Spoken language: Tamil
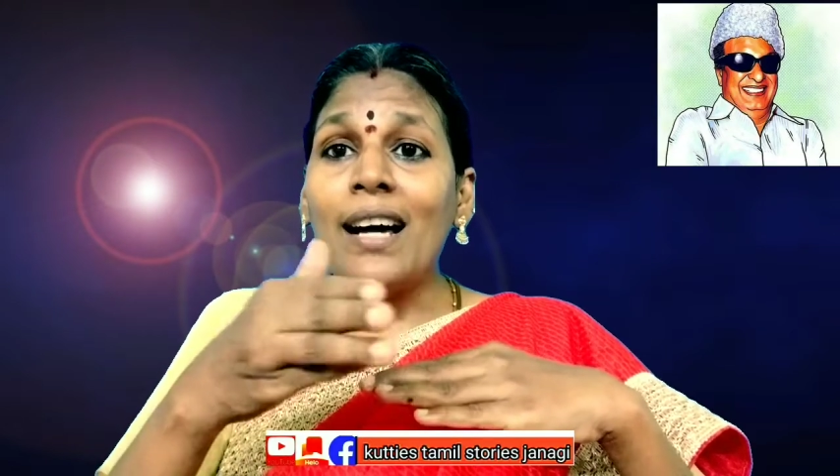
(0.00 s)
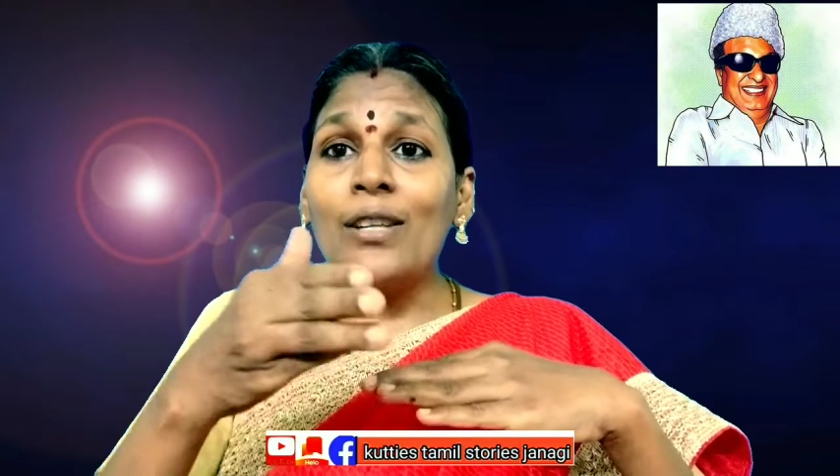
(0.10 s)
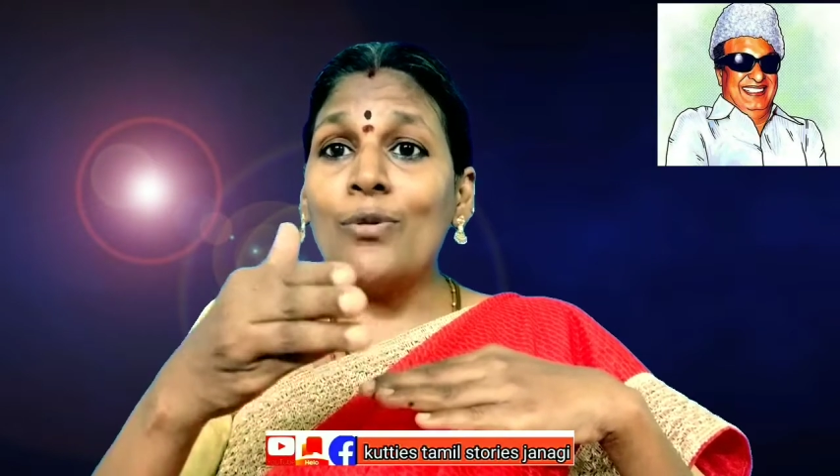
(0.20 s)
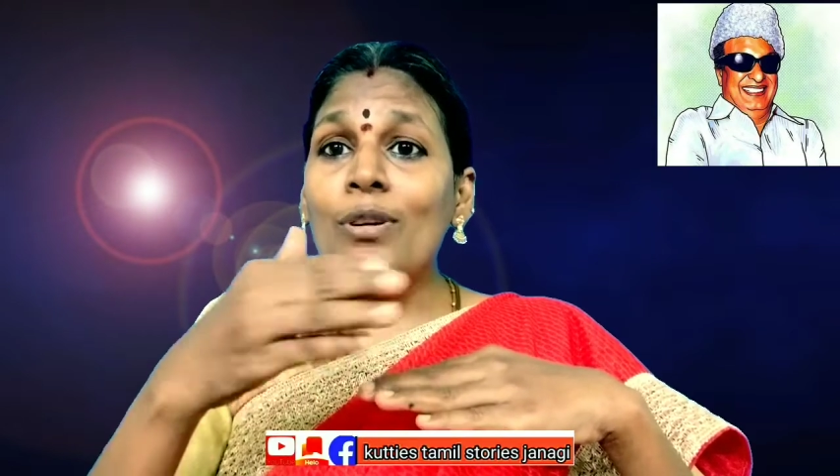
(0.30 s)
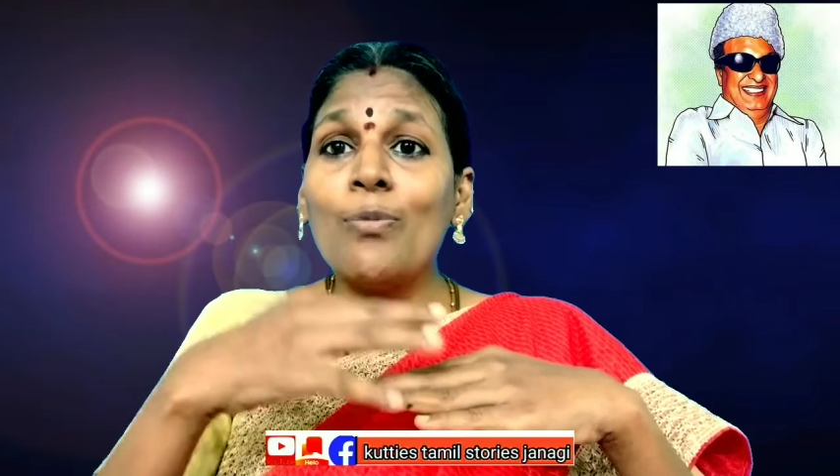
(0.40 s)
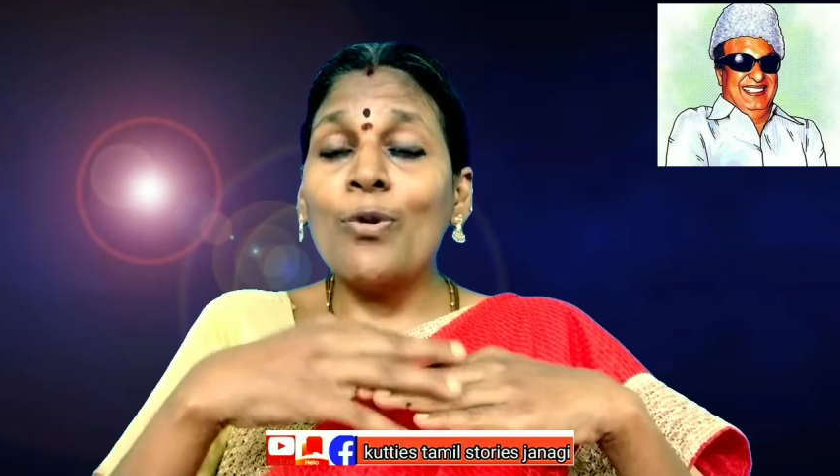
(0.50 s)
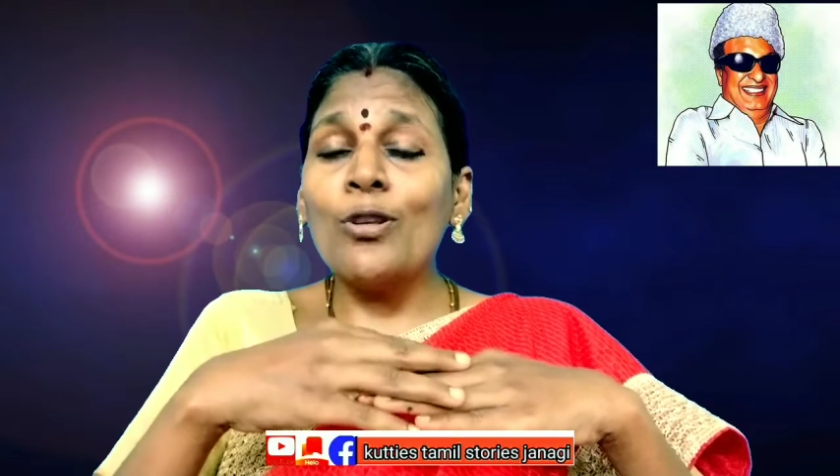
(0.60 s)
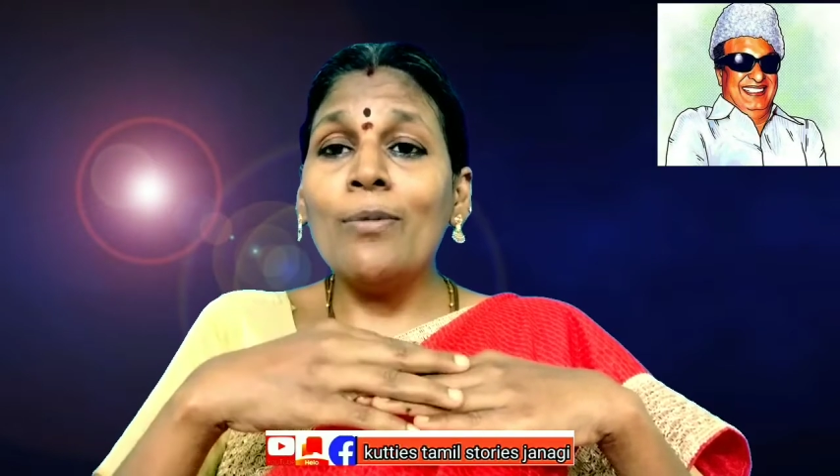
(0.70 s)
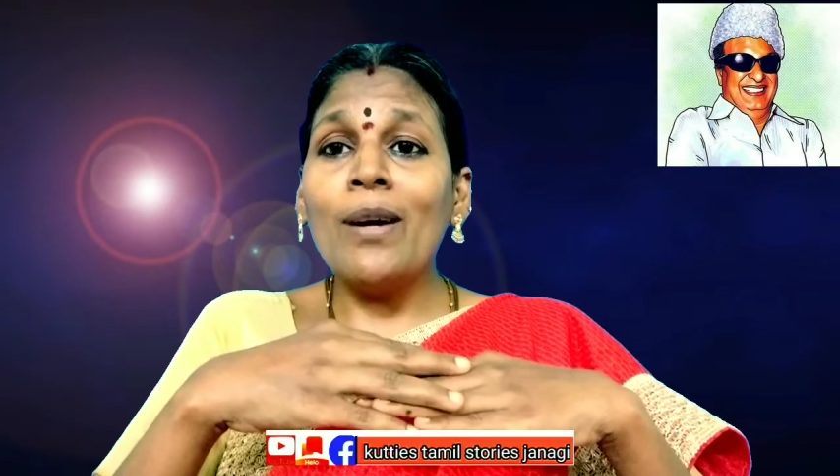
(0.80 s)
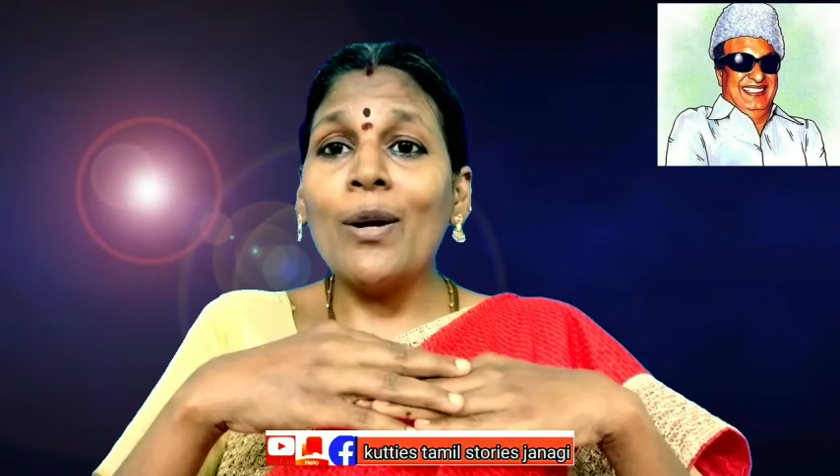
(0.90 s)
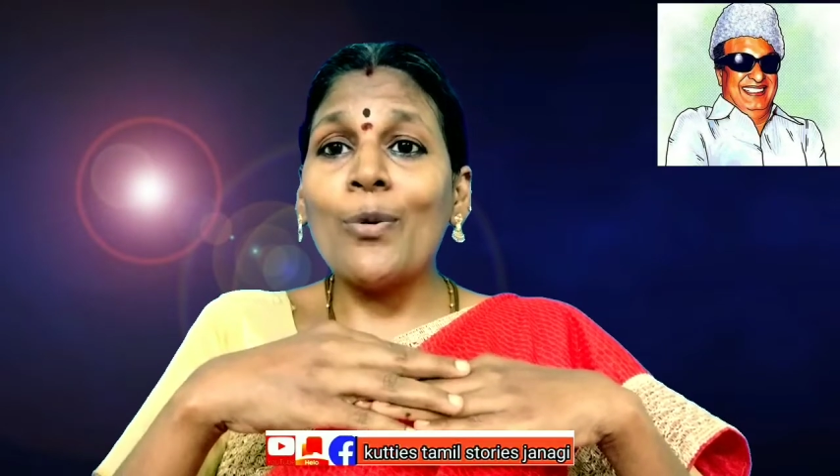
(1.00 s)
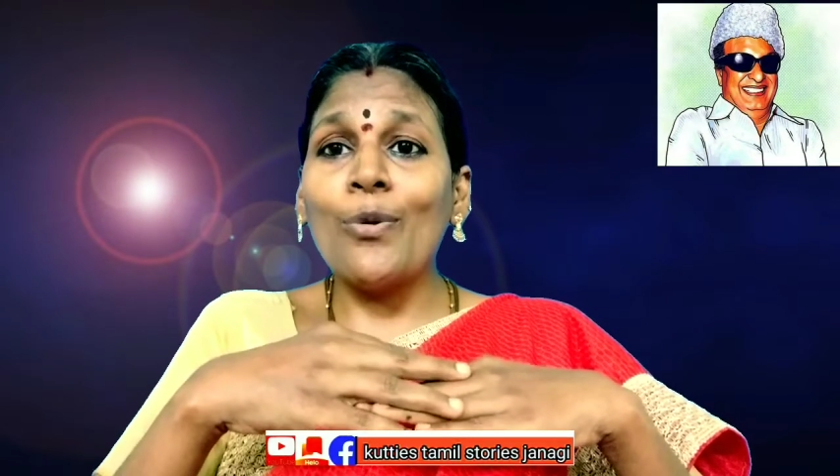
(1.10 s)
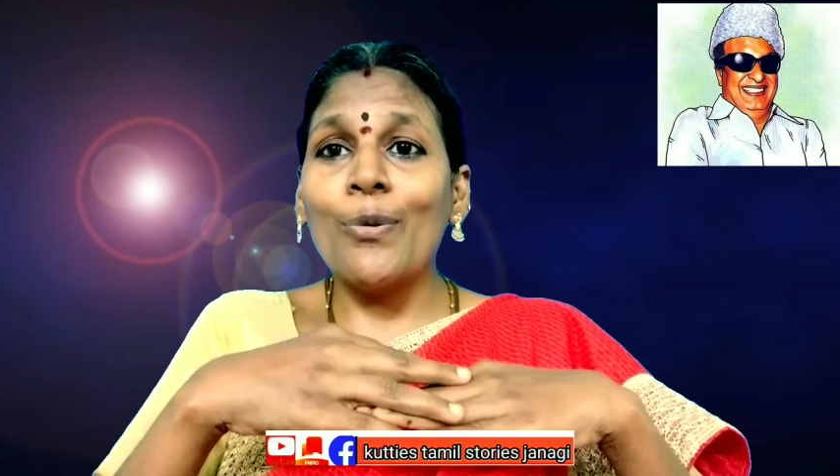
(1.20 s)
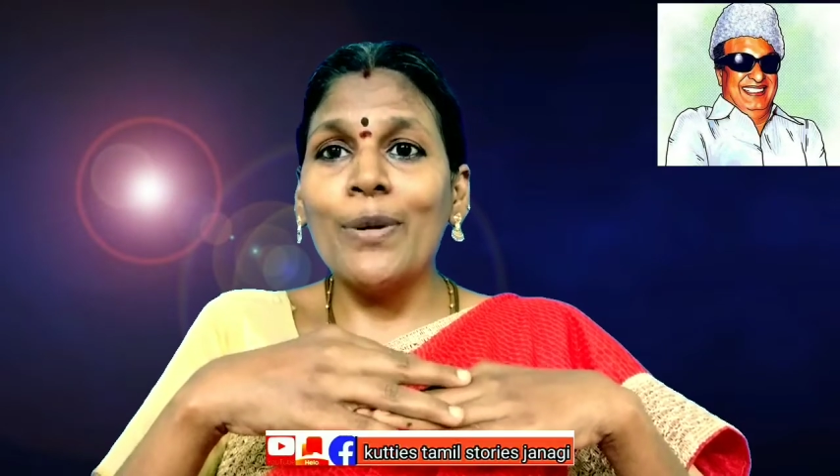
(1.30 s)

அது இவருக்கு பொருத்தமா இருக்கும்